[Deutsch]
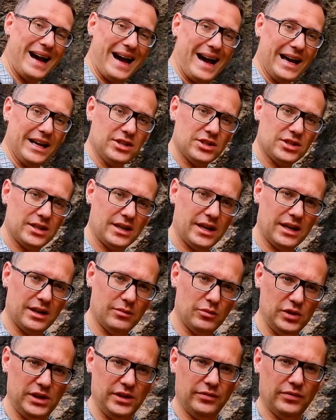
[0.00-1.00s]

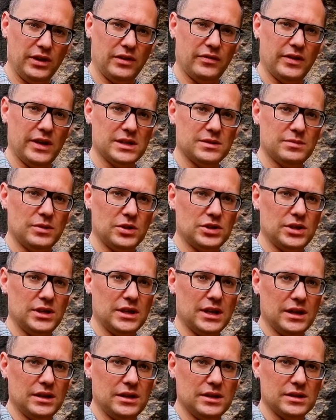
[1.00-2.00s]

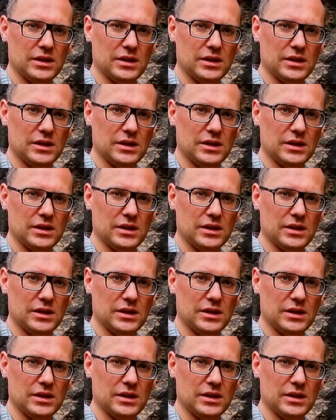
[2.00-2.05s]
Einsteiger-Multifrequenzmaschinen an,